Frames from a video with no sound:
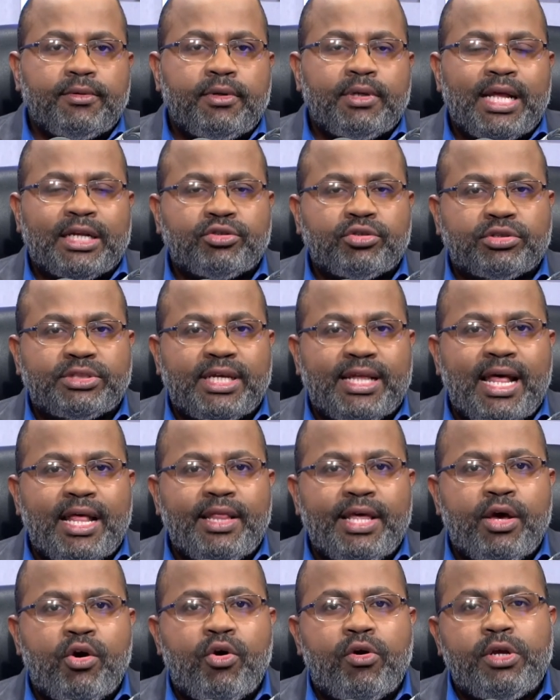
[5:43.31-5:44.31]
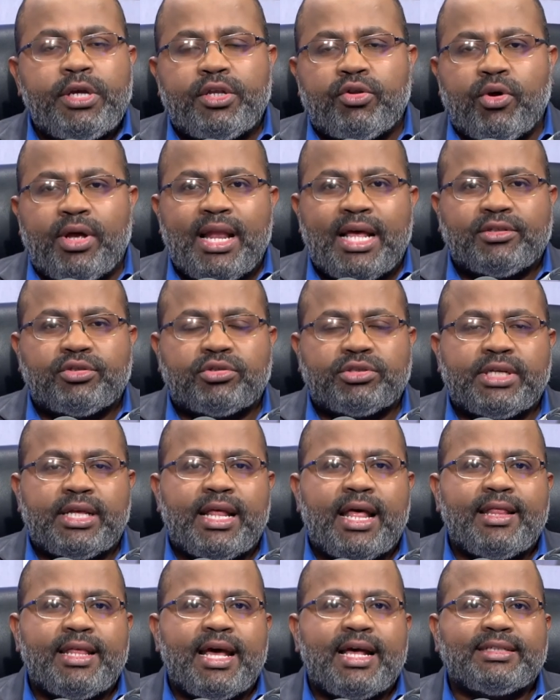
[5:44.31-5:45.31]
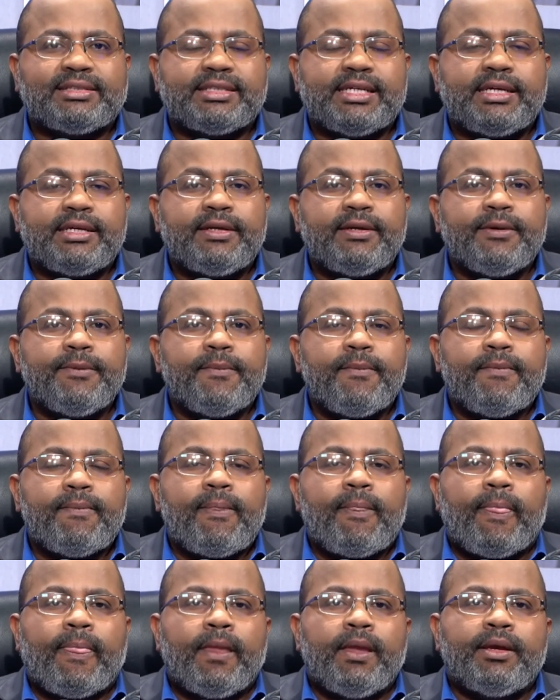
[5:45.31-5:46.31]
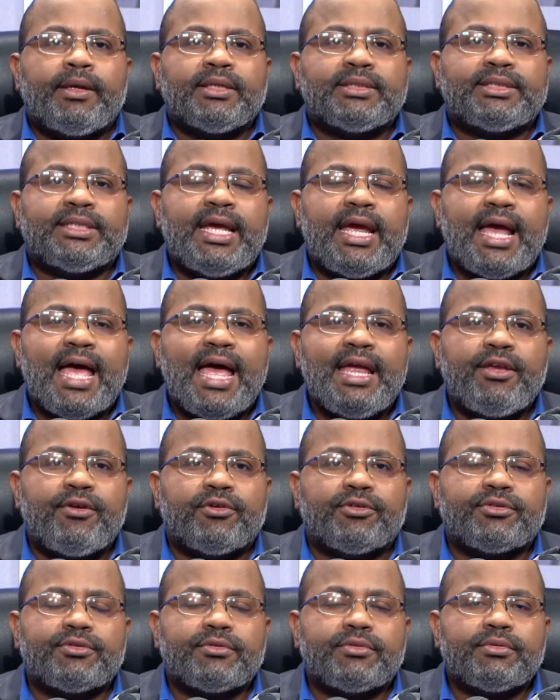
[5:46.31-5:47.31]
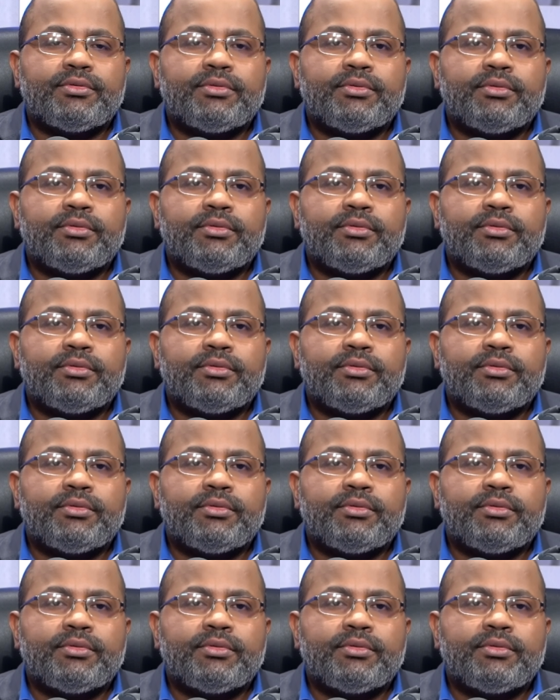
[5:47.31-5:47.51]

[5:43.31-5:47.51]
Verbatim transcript: La sociedad de hoy no es la sociedad de hace 100 años,